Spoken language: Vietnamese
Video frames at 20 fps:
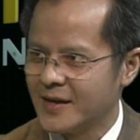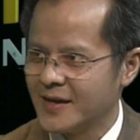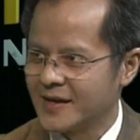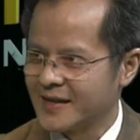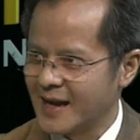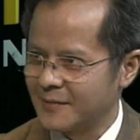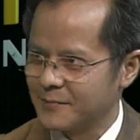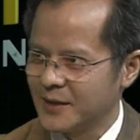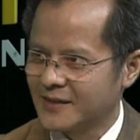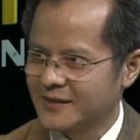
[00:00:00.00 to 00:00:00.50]

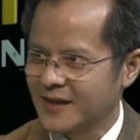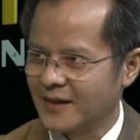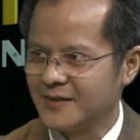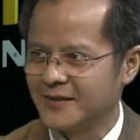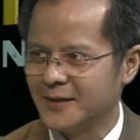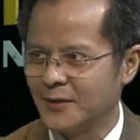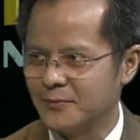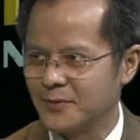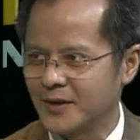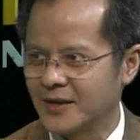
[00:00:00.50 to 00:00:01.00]
đang biết tận
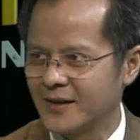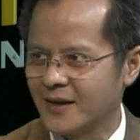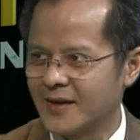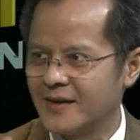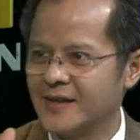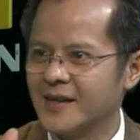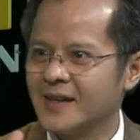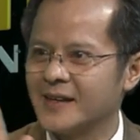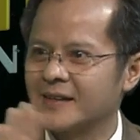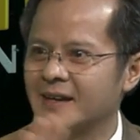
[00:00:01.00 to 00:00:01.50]
dụng cái đó
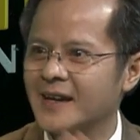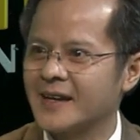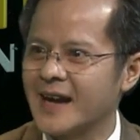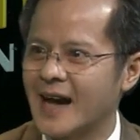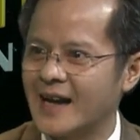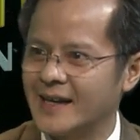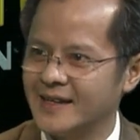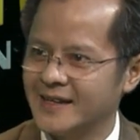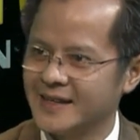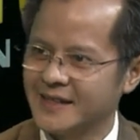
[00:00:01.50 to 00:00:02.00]
để
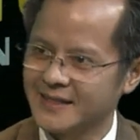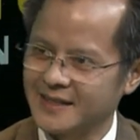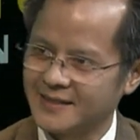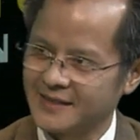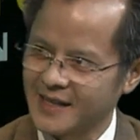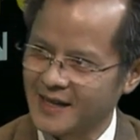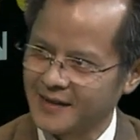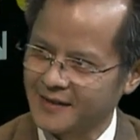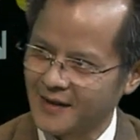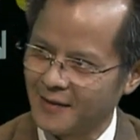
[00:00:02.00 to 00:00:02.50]
đẩy cái sự
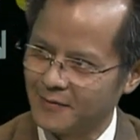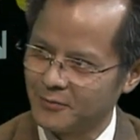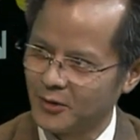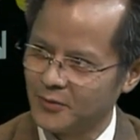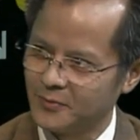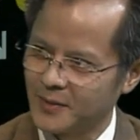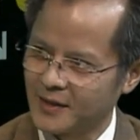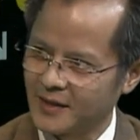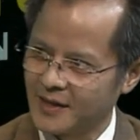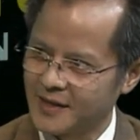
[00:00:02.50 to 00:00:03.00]
thành công của
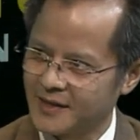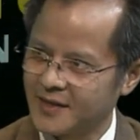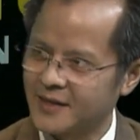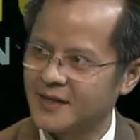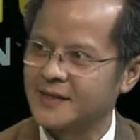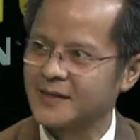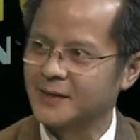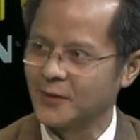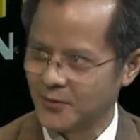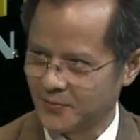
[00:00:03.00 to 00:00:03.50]
mình lên rất
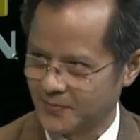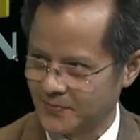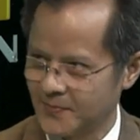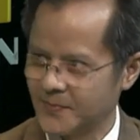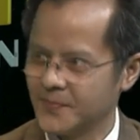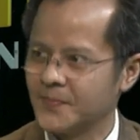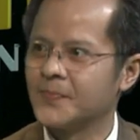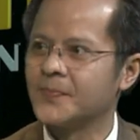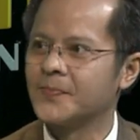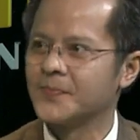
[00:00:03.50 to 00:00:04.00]
là tốt. Dạ.